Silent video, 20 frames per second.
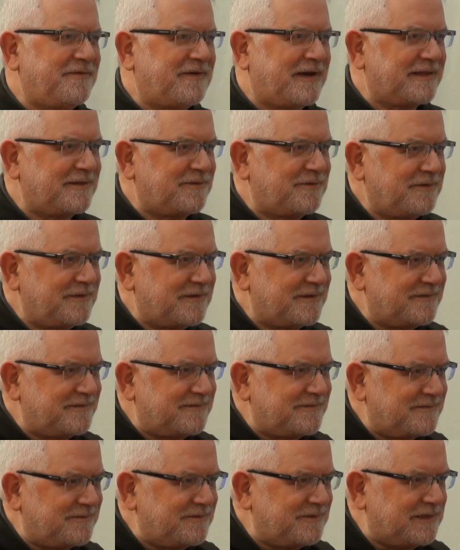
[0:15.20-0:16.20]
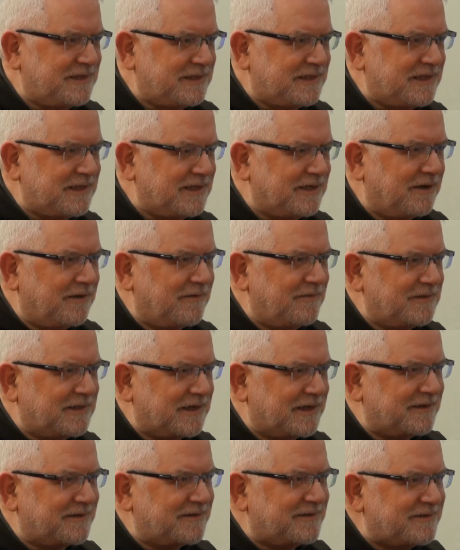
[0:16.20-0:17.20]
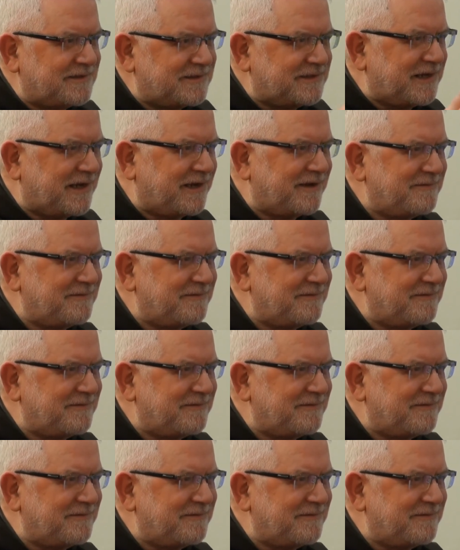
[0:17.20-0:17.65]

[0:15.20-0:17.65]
va? Tu, tutti ti incontrano? Oh, ciao